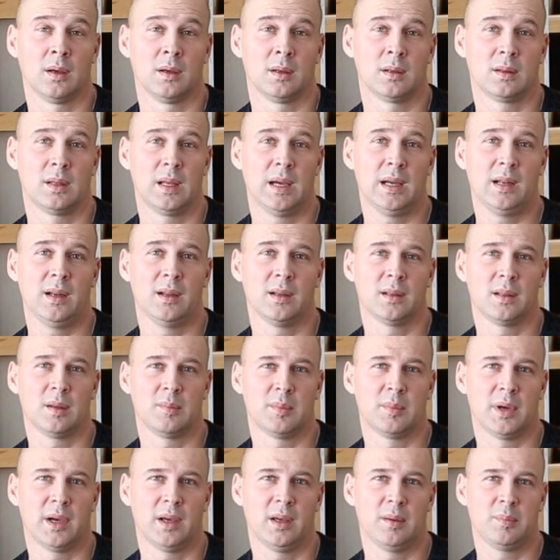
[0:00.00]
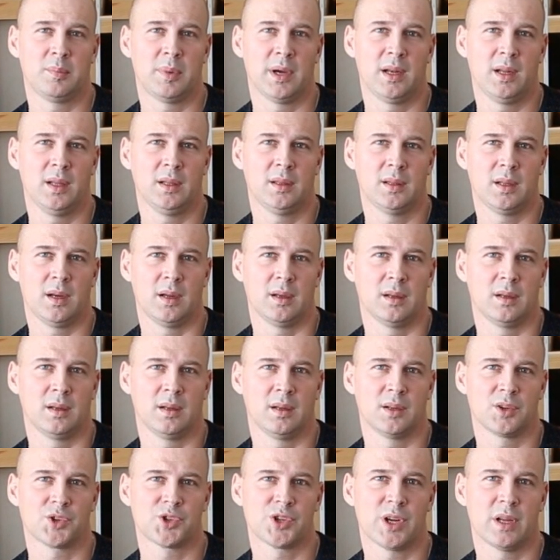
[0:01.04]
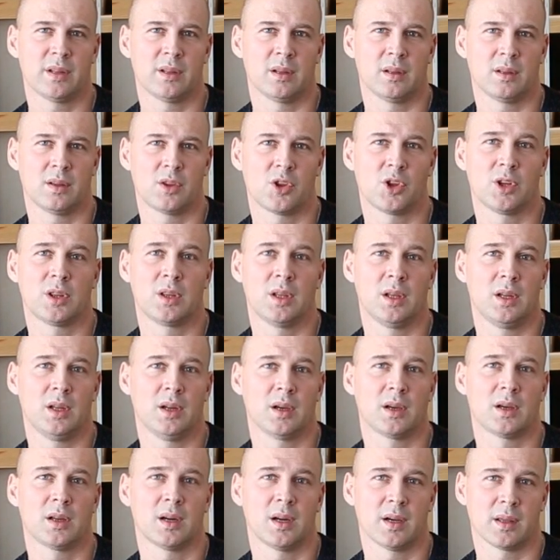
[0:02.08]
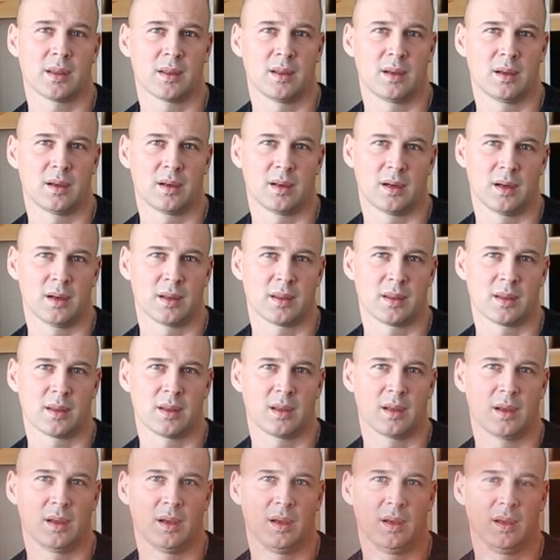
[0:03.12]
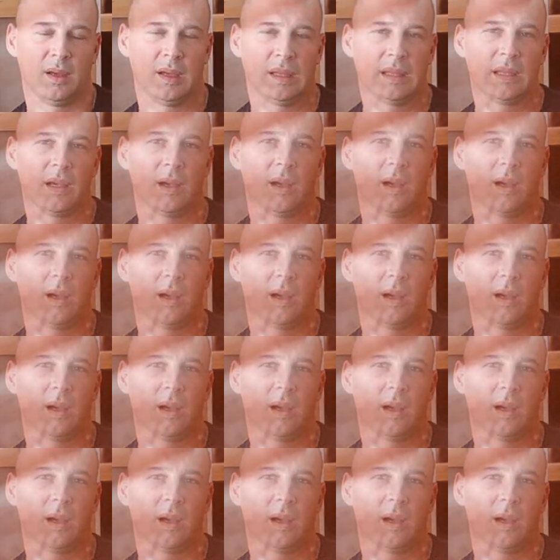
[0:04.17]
Далее на моей палитре лежат четыре красные краски. Это